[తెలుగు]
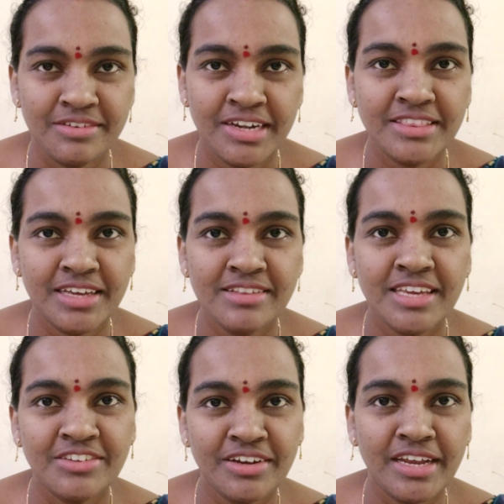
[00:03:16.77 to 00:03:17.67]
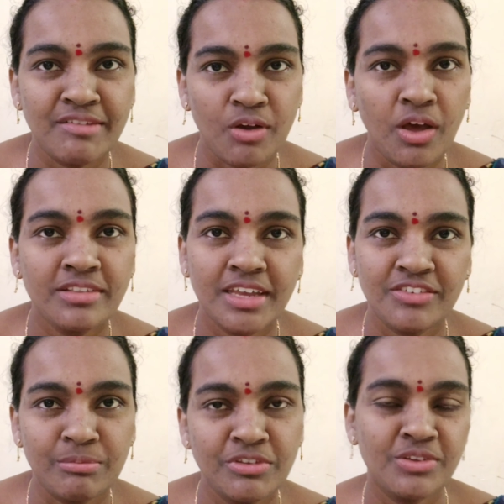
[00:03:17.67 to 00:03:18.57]
శ్రీలతాస్ కిచెన్ అండ్ బ్లాగ్స్
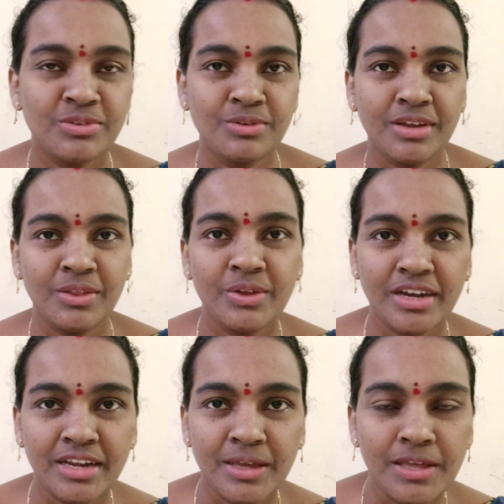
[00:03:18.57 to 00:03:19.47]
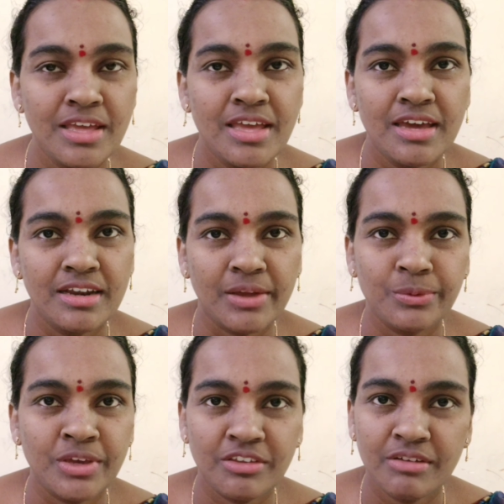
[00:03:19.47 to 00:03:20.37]
అని చెప్పి చేసుకున్నాను ఎందుకంటే
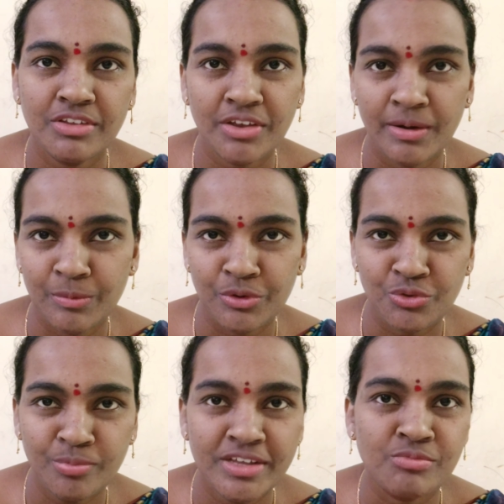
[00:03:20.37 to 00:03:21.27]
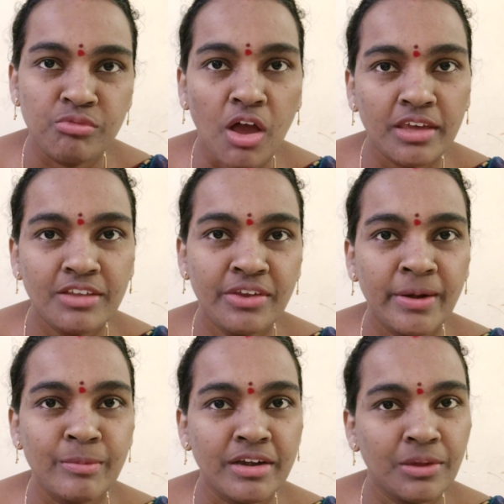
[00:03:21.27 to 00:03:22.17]
నాకు వి చేయడం వచ్చు ప్లస్ బ్లాగింగ్
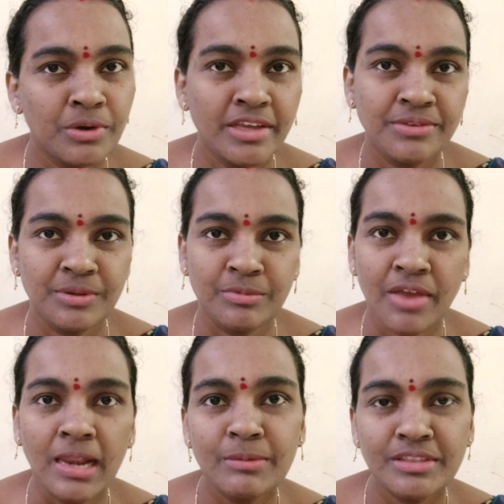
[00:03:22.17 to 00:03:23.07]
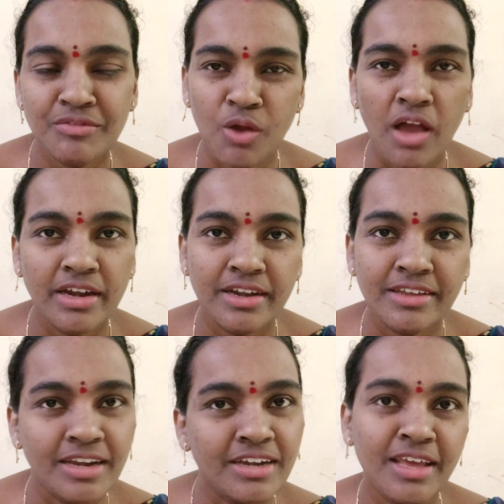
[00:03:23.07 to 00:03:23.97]
చేయడం అంటే కూడా ఇష్టం చాలా మంది బ్లాగ్
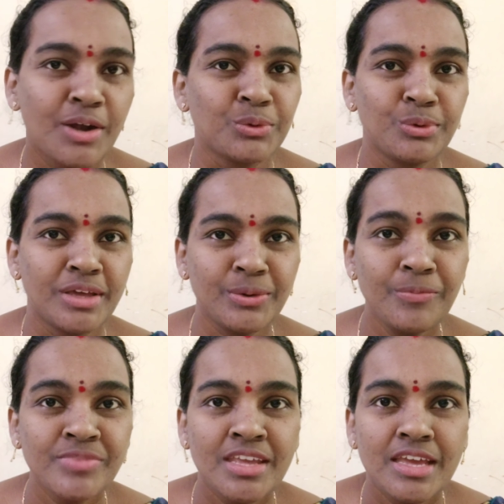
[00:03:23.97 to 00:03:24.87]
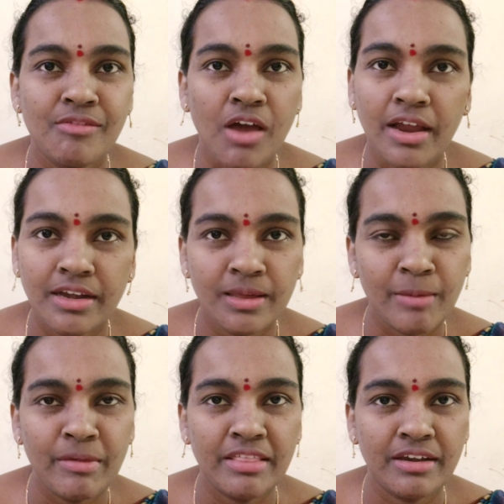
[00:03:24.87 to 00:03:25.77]
అంటే ఏంటి అని అడుగుతున్నారు బ్లాగ్ అంటే
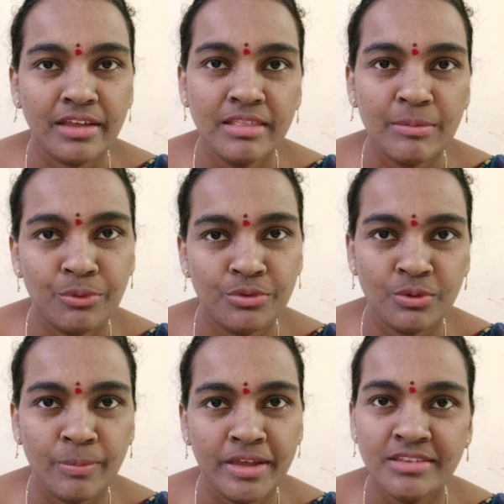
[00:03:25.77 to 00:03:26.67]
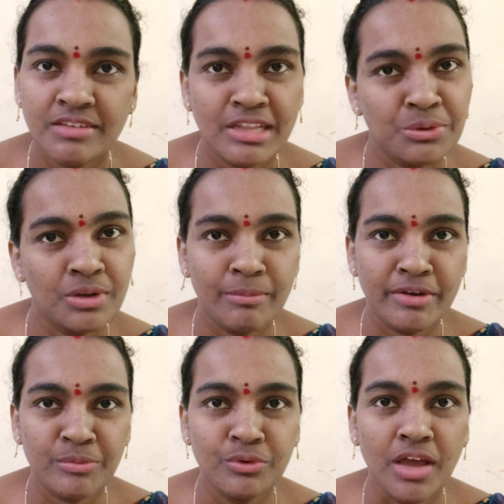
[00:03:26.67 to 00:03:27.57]
ఏం లేదండి సపోజ్ ఒక ప్లేస్కి వెళ్తున్నాం
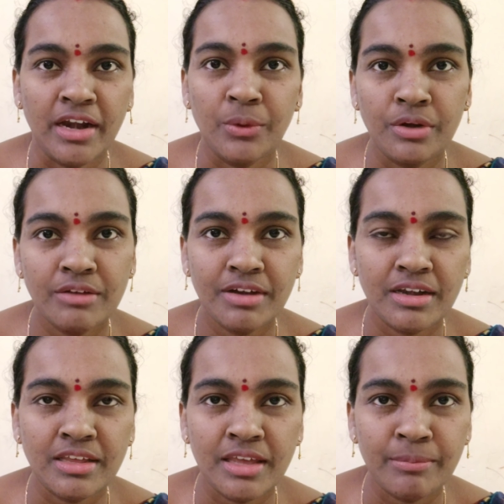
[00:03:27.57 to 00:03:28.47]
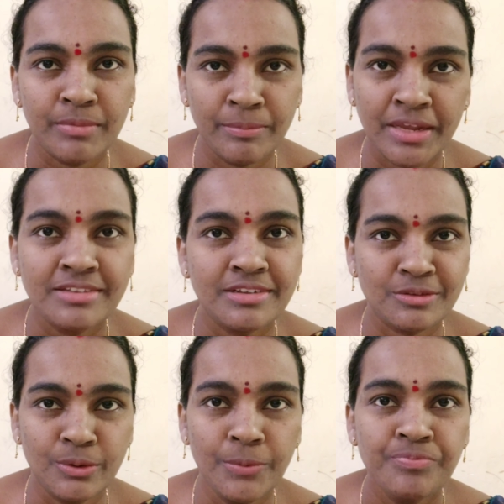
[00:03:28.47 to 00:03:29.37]
మనము అక్కడ ఉన్నటువంటి ఏ
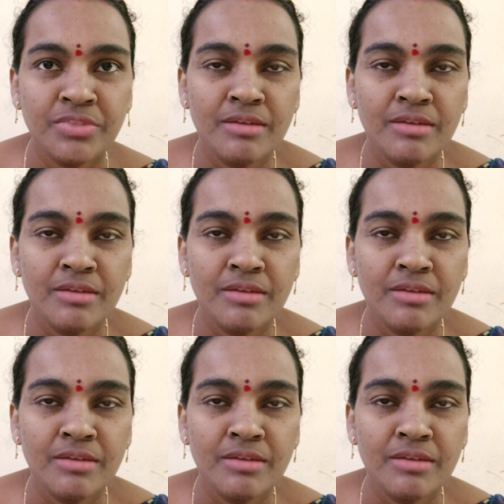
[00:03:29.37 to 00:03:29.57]
ప్లేసెస్లో